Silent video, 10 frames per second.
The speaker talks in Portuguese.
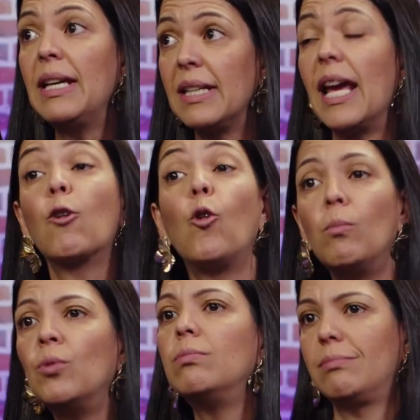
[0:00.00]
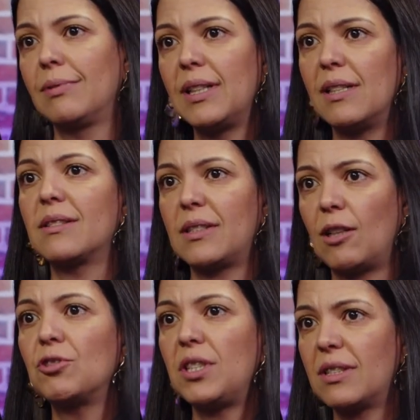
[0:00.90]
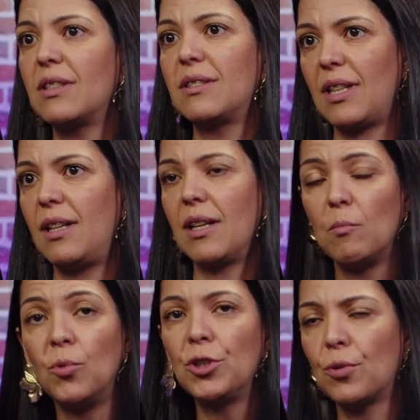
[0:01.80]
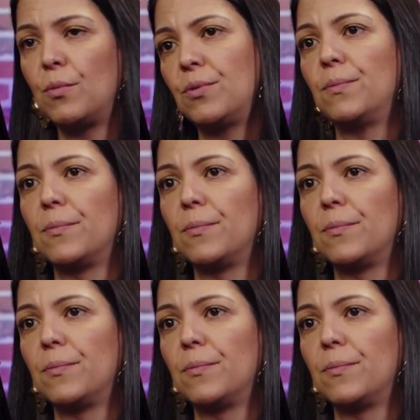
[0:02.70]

E é comum crianças autistas terem, é muito comum.